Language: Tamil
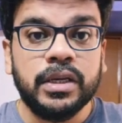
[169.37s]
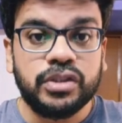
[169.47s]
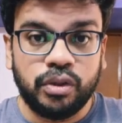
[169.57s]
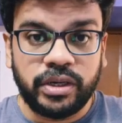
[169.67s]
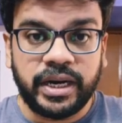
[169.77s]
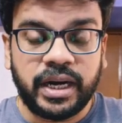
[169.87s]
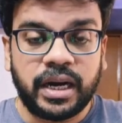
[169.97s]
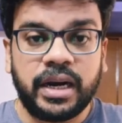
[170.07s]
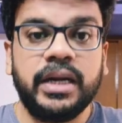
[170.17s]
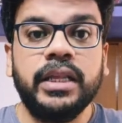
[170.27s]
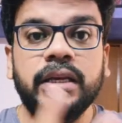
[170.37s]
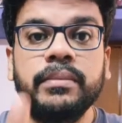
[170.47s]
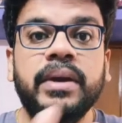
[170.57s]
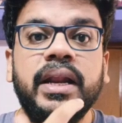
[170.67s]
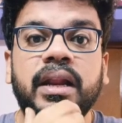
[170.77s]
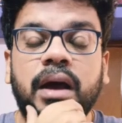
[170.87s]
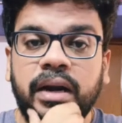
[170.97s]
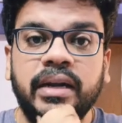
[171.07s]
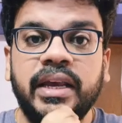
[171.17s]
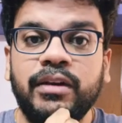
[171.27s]
ஸோ ஒரு கட்டத்துக்கு மேலே லாக்
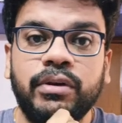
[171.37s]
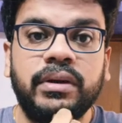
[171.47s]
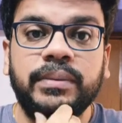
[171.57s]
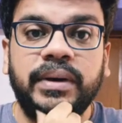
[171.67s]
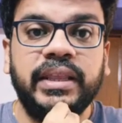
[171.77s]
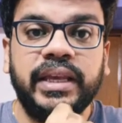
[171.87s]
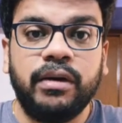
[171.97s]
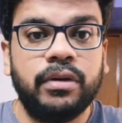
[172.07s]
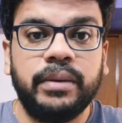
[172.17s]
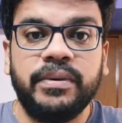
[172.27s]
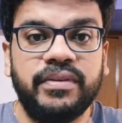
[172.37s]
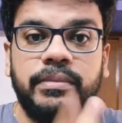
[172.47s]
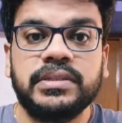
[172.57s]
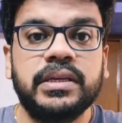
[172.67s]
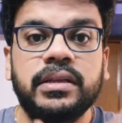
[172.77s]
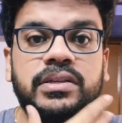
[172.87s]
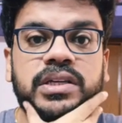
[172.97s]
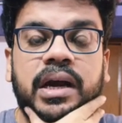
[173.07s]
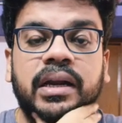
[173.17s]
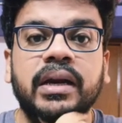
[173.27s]
அண்ட் கீழே கூட வந்து பார்த்தீங்கன்னா அவங்களோட பெர்ஃபார்மன்ஸ்
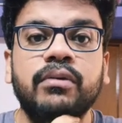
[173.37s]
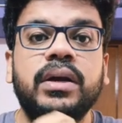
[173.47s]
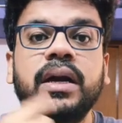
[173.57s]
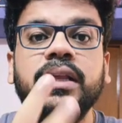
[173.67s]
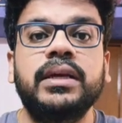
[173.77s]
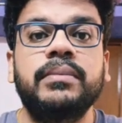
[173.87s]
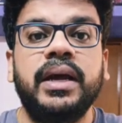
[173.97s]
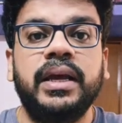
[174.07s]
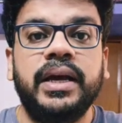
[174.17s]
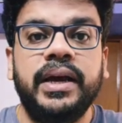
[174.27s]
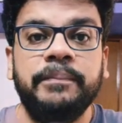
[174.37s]
இருந்துச்சு ஆனால் ஒரு கட்டத்துக்கு மேலே